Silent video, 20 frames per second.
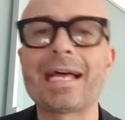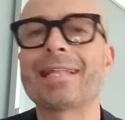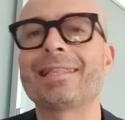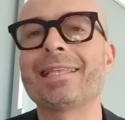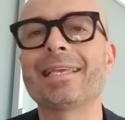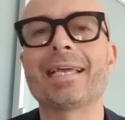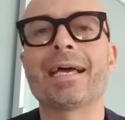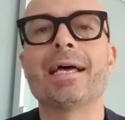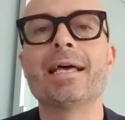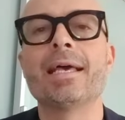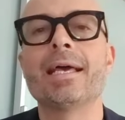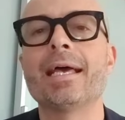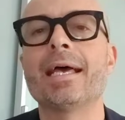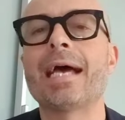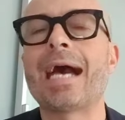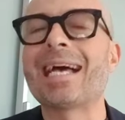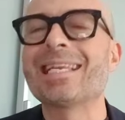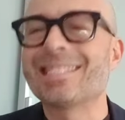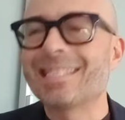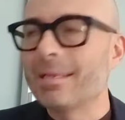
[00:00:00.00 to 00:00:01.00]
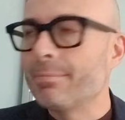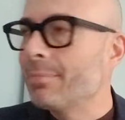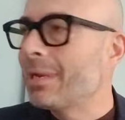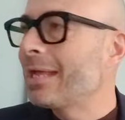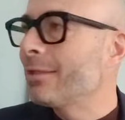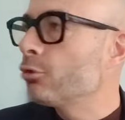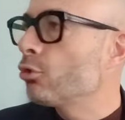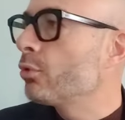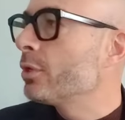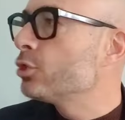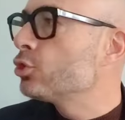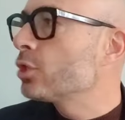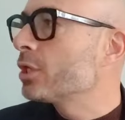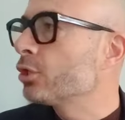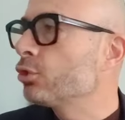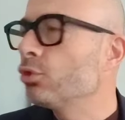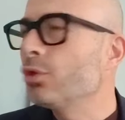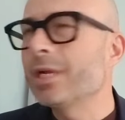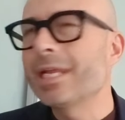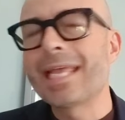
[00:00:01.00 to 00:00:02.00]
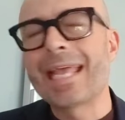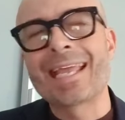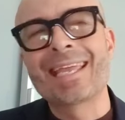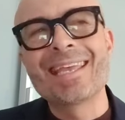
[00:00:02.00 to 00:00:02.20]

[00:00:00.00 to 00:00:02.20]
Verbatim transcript: tattica, eh, assemblando quei giocatori